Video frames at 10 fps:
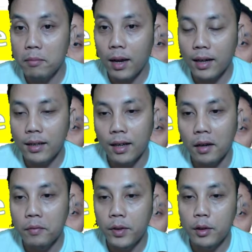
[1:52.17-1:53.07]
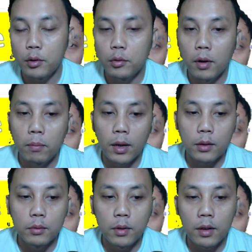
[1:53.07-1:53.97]
yang kemarin ya video
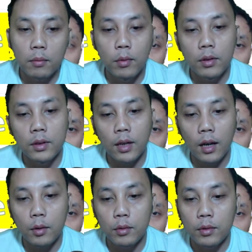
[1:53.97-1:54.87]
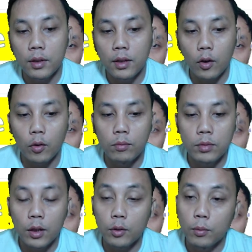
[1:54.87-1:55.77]
242 multi akun di Chrome
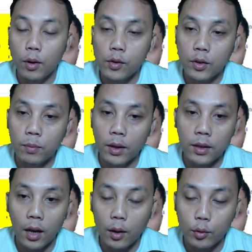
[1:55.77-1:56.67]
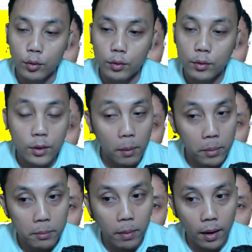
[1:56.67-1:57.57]
satu browser banyak akun
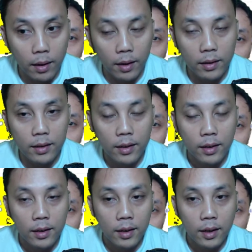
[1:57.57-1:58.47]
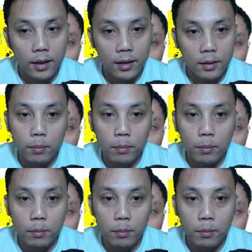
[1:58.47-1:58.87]
tapi pakai uh,